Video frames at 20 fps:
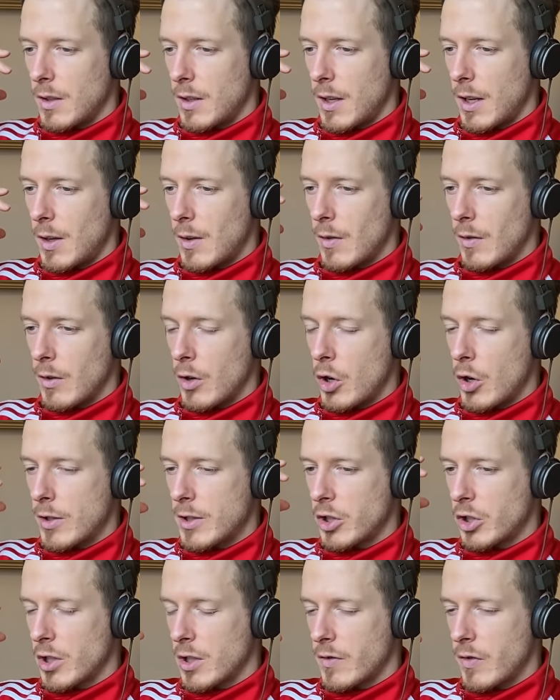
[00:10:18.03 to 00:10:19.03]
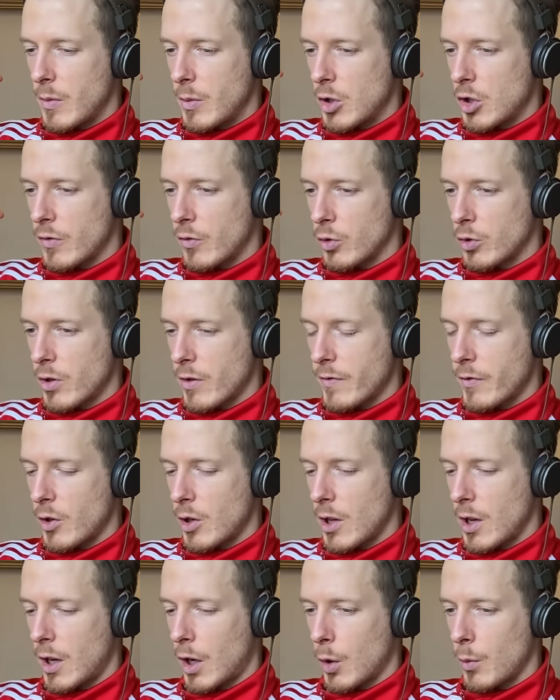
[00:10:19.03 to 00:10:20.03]
hört sich das für mich
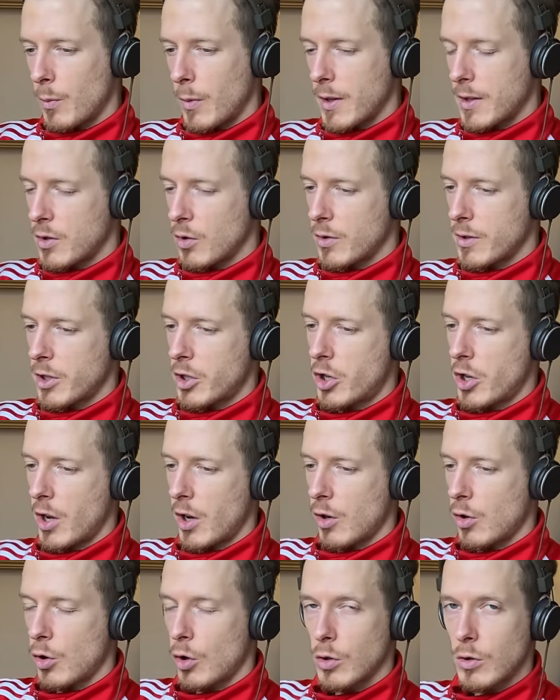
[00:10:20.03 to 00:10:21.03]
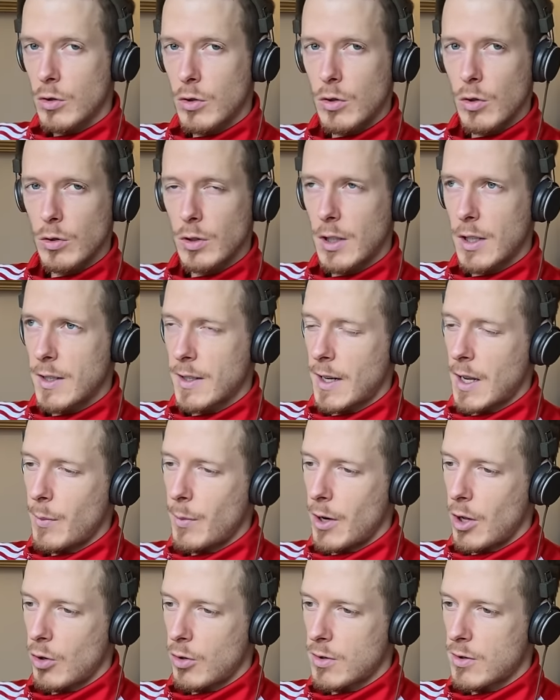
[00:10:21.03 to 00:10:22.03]
wundervoll an und man soll sich ja Gott oder das
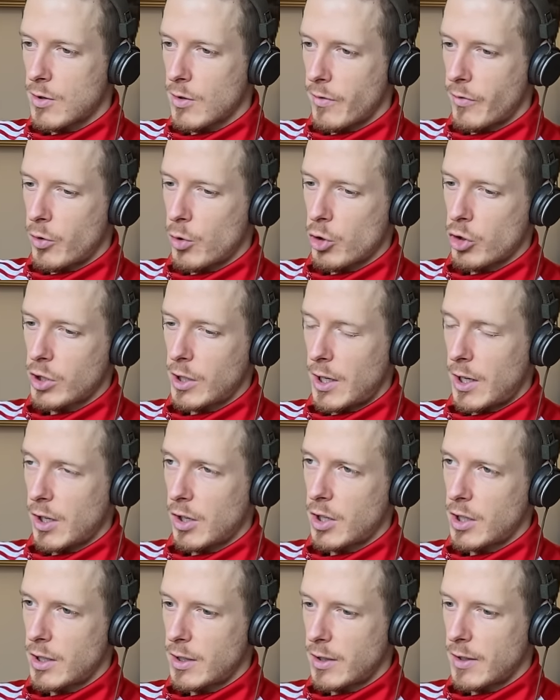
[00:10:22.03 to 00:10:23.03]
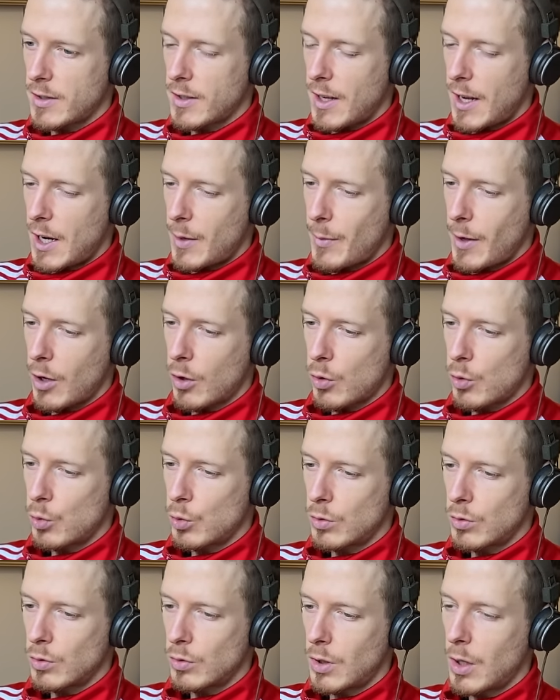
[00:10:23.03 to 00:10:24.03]
Leben auch so vorstellen können, dass es einem auch
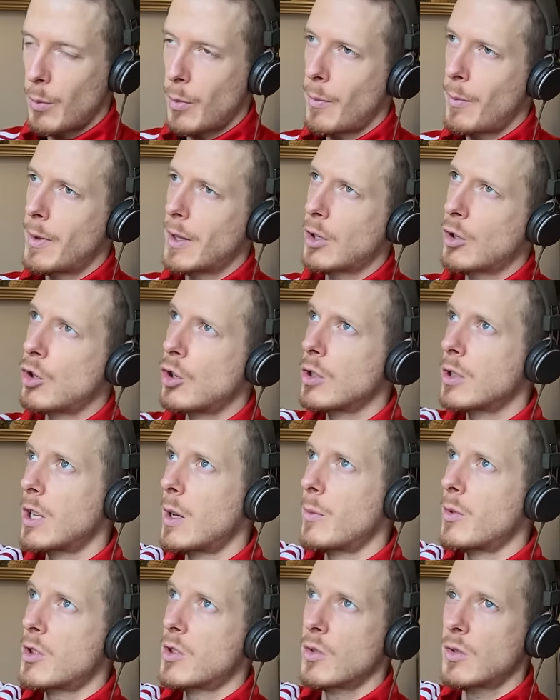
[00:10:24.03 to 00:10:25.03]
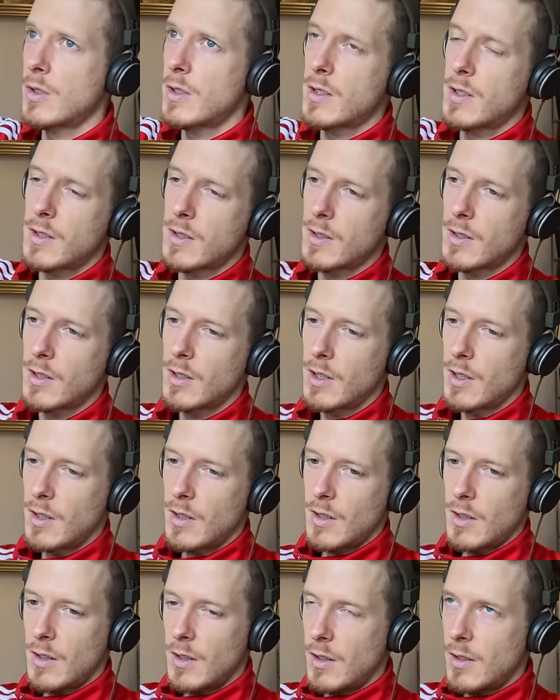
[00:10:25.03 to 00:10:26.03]
gut tut. Aber mit Gott habe ich so dieses,
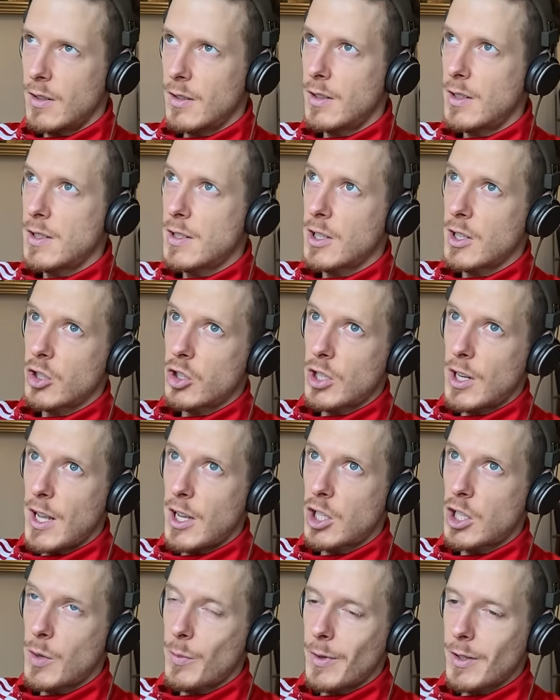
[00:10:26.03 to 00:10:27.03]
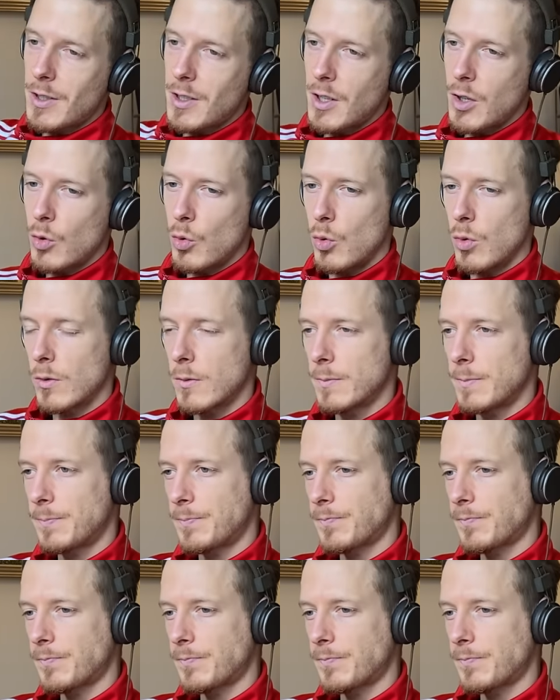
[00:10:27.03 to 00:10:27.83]
diese schlechte Beziehung,